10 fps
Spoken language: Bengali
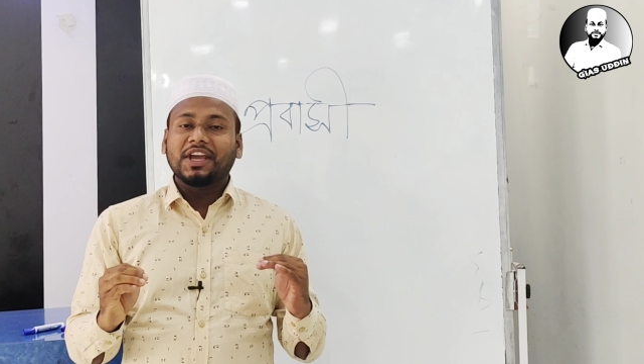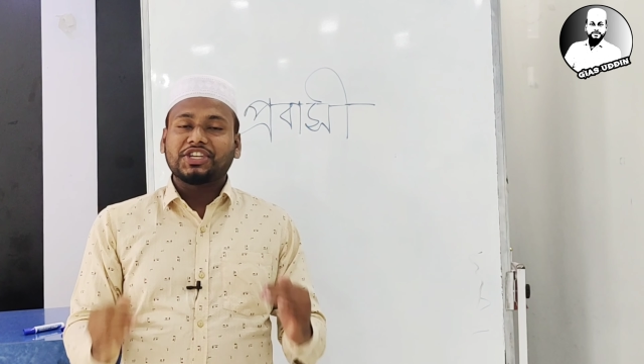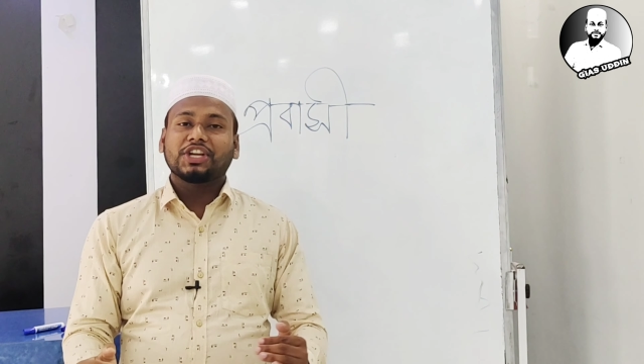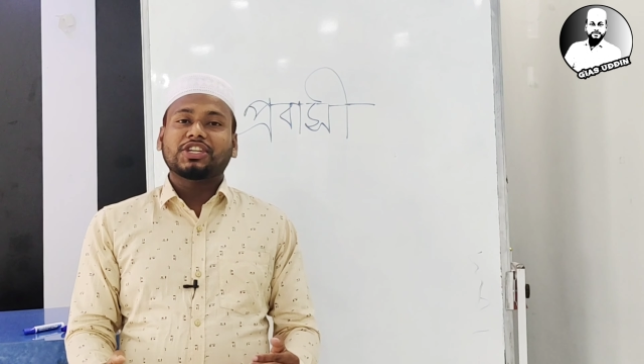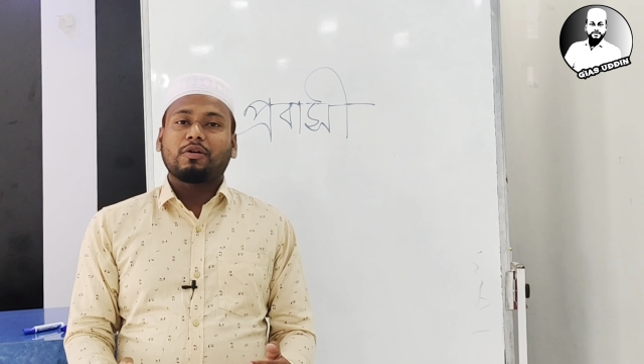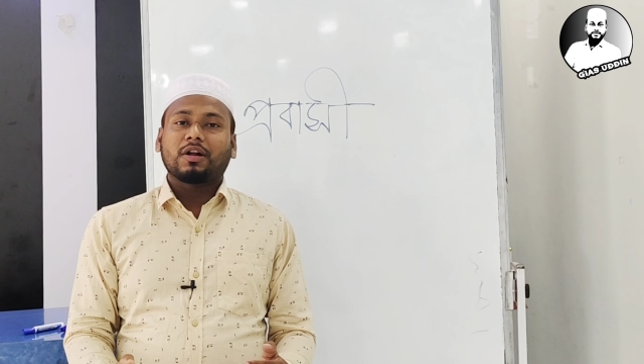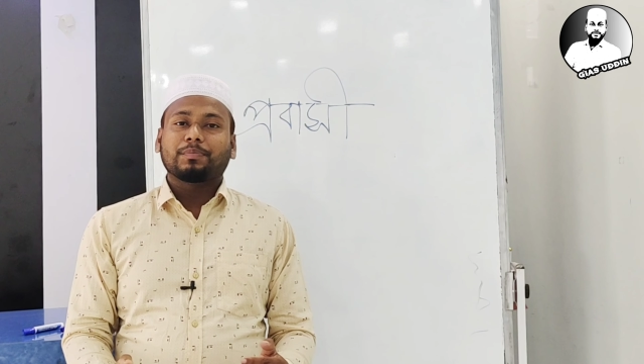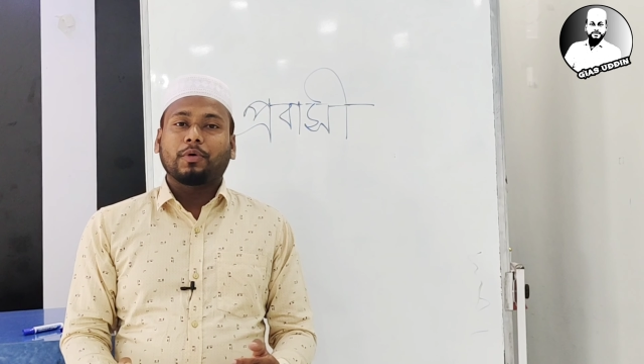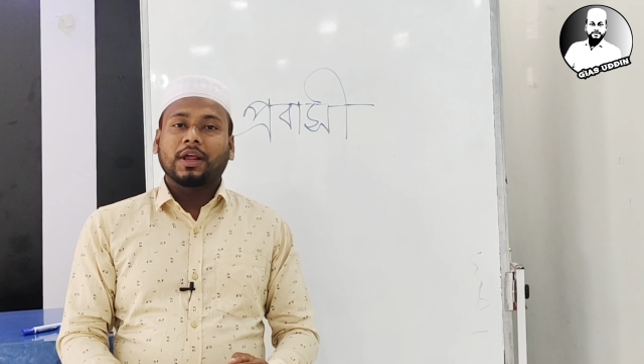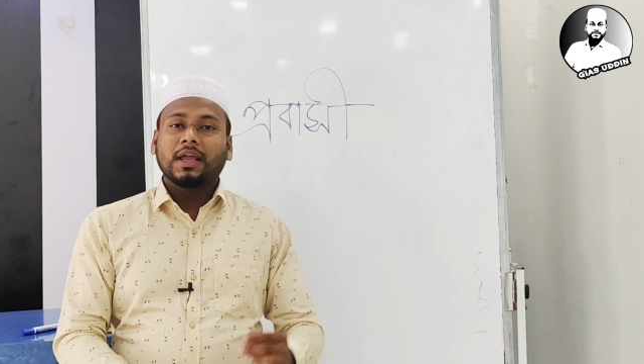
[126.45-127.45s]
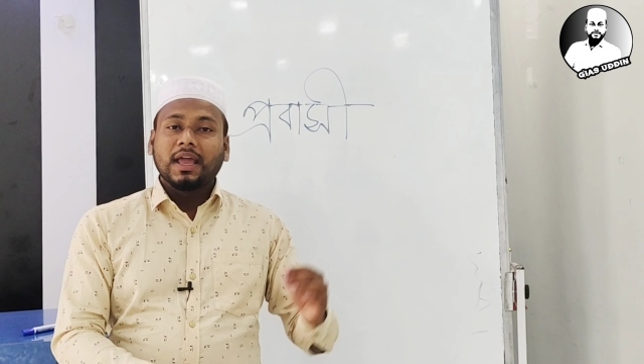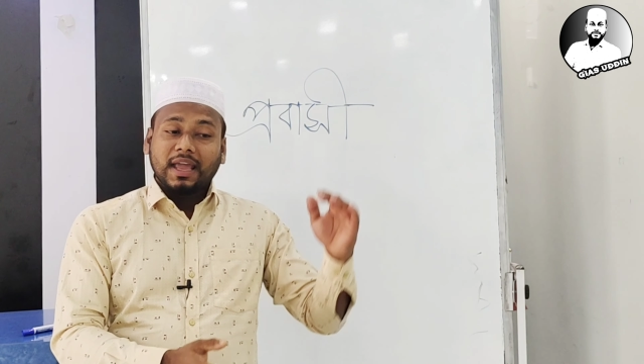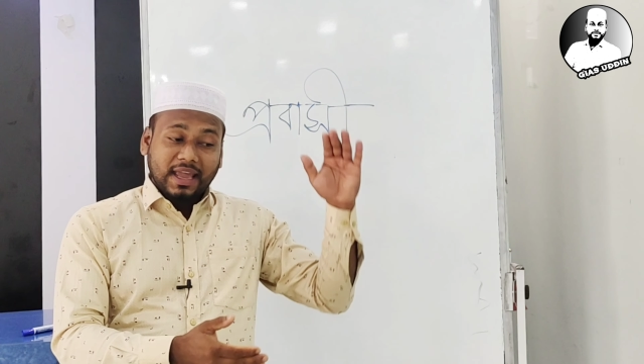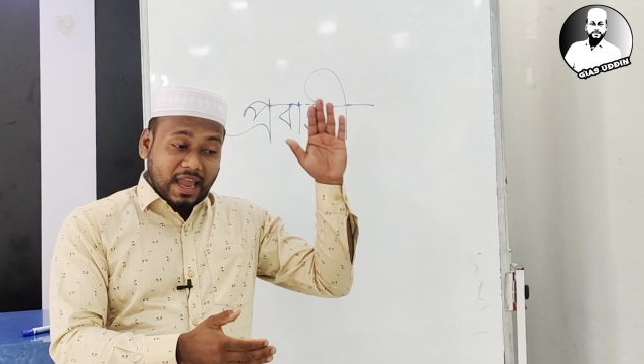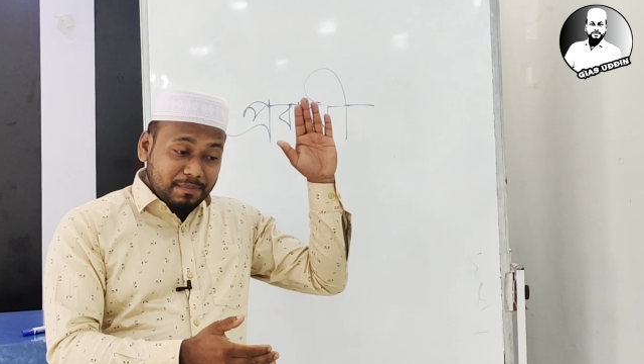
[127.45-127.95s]
দেশে যাওয়ার পরে
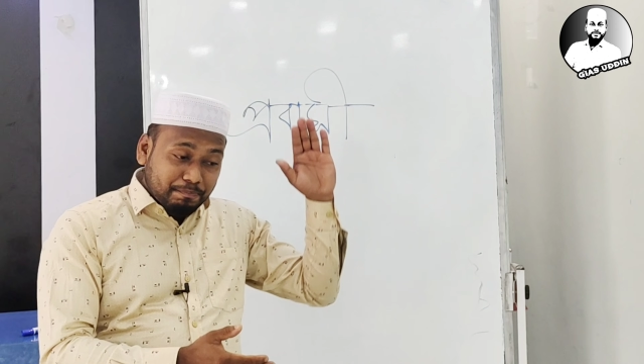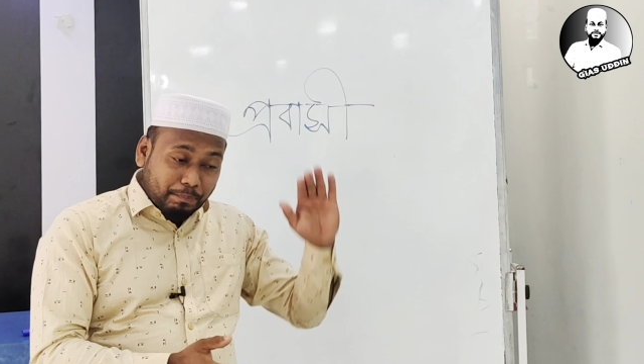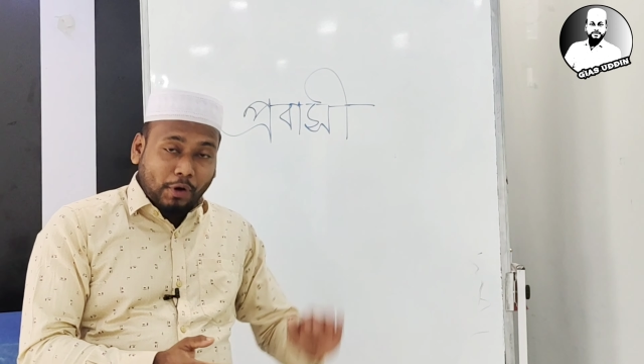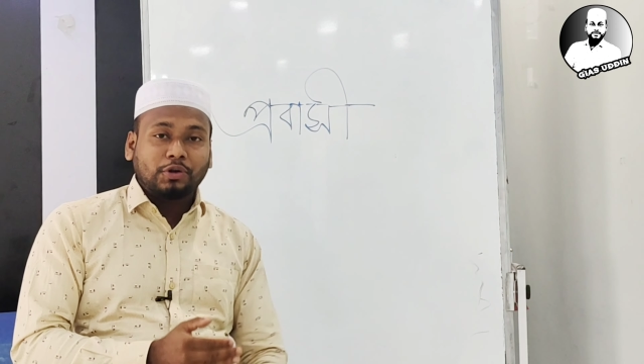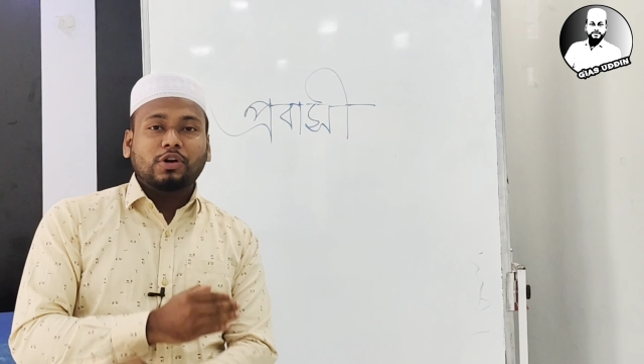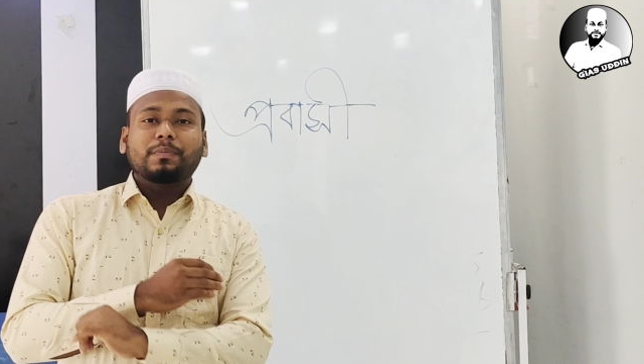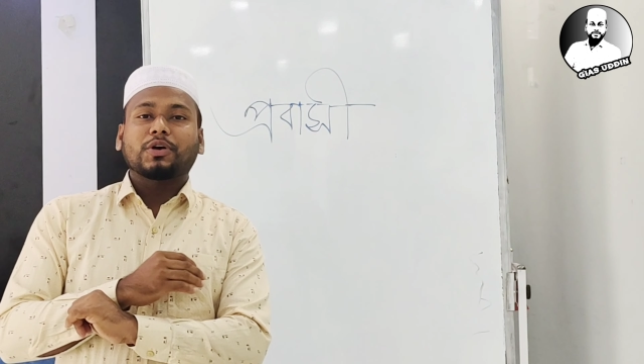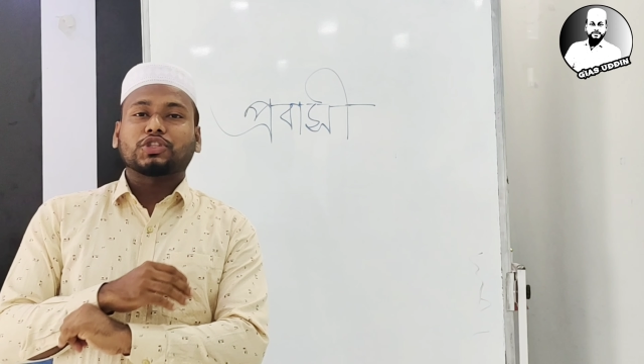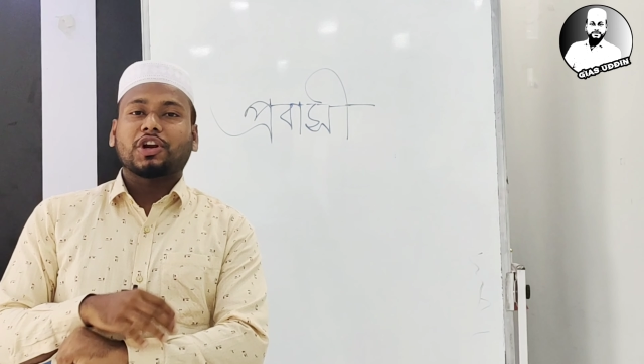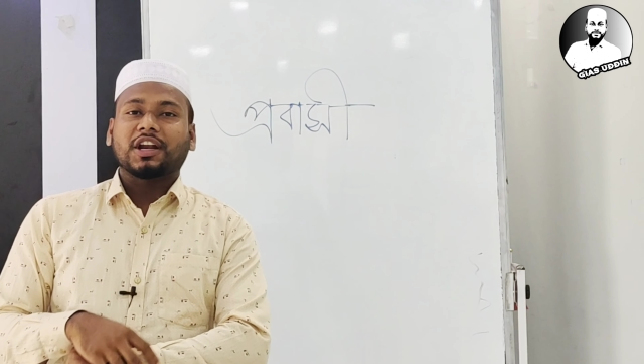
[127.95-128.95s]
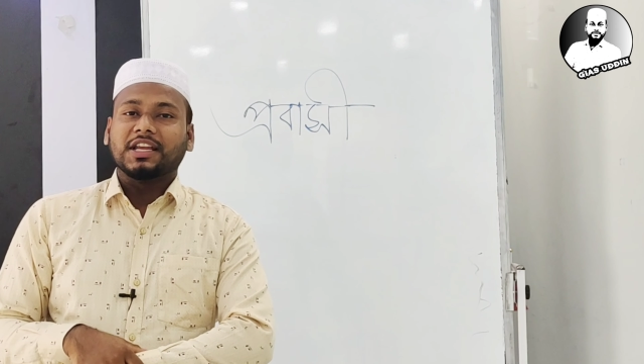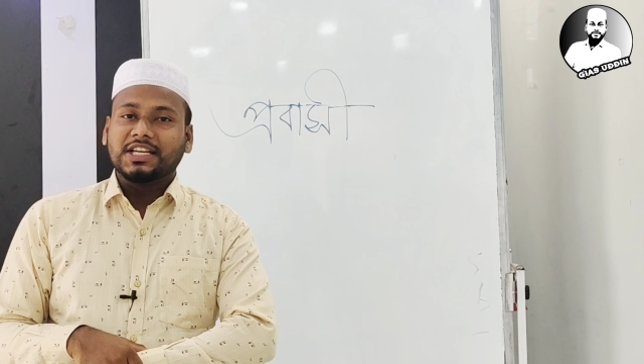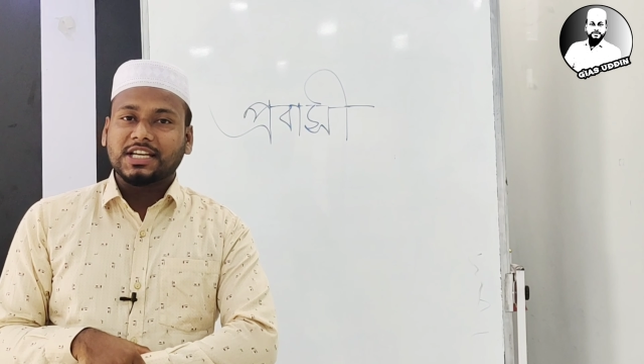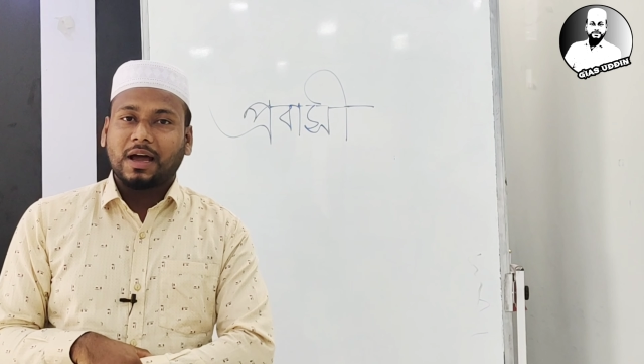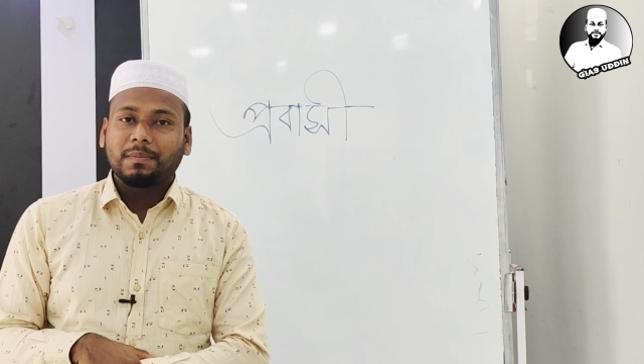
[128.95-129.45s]
এই পনেরো বছরের
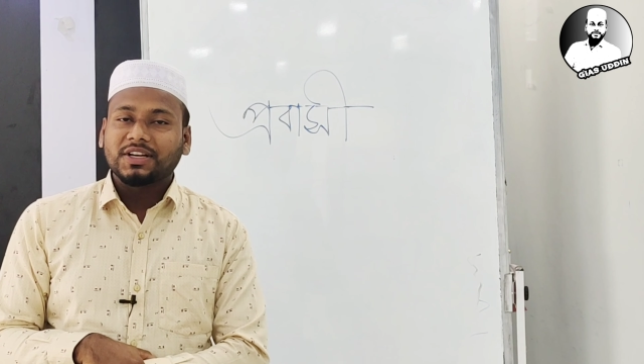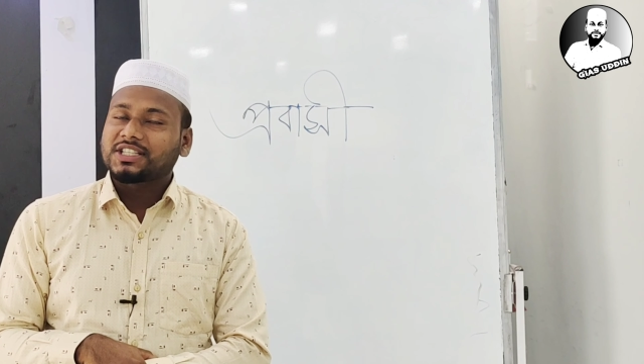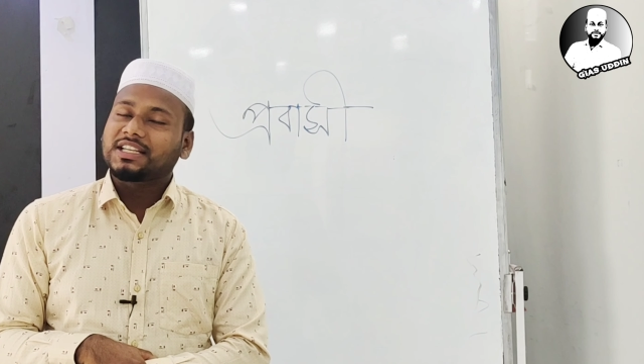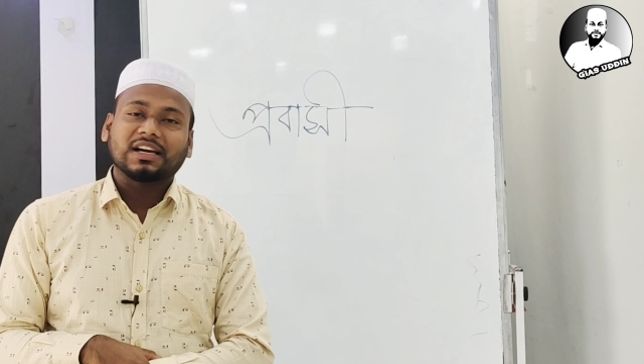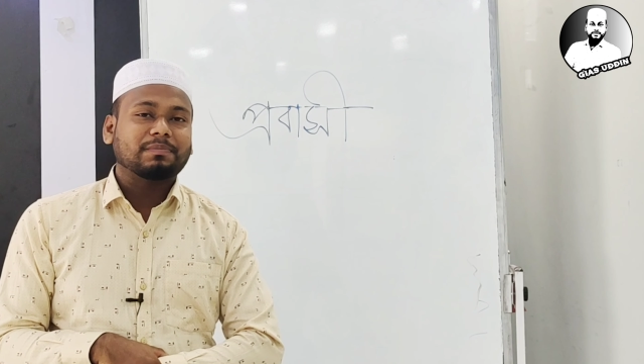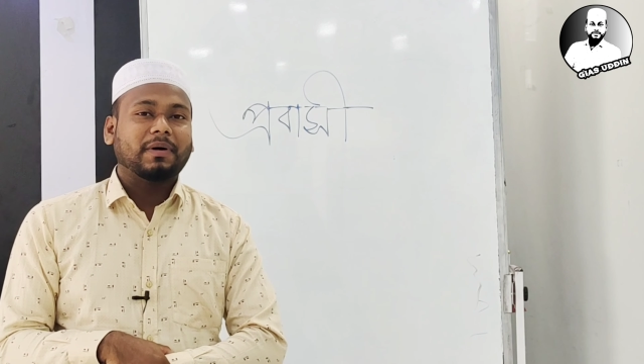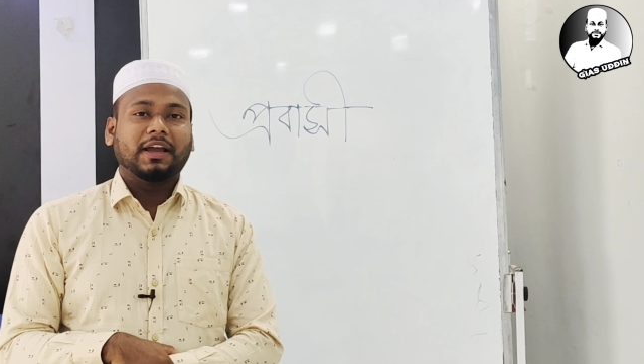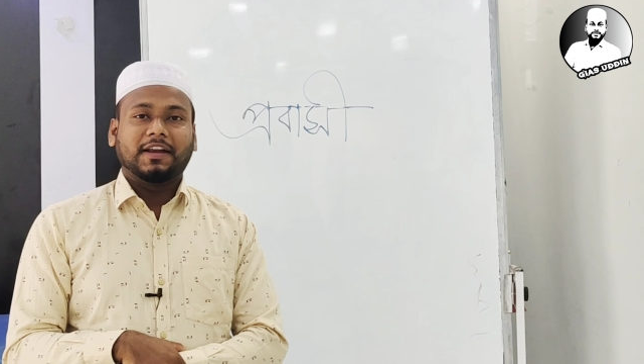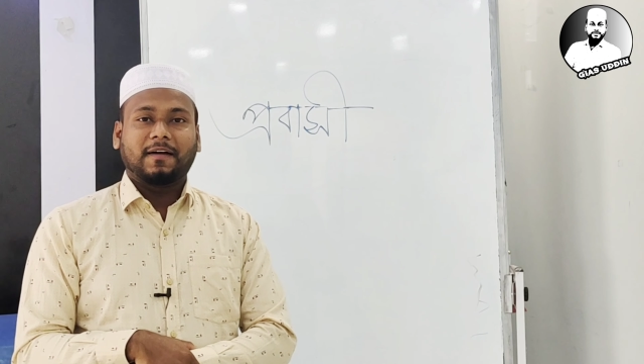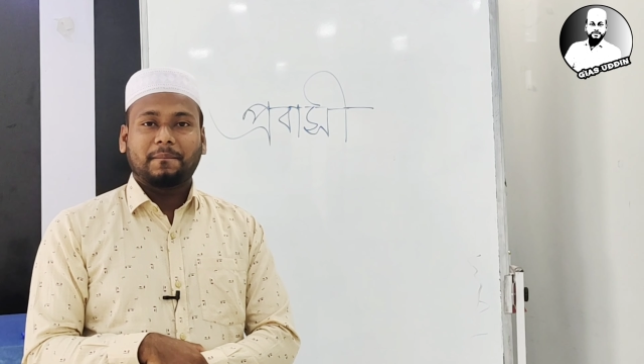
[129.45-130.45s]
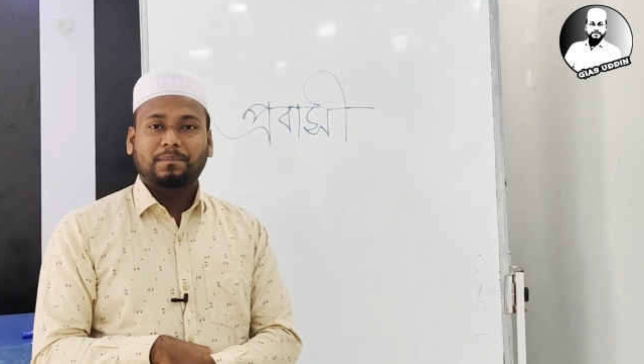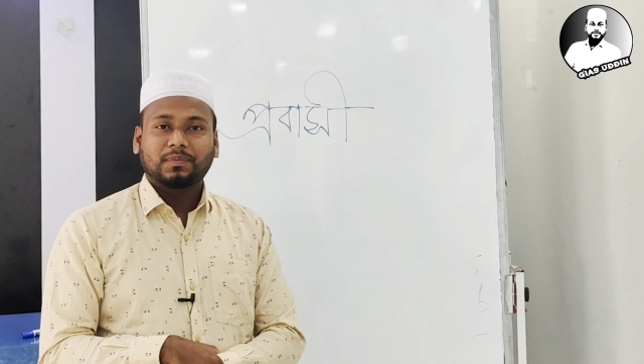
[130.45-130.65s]
হিসাব সে আর পায় না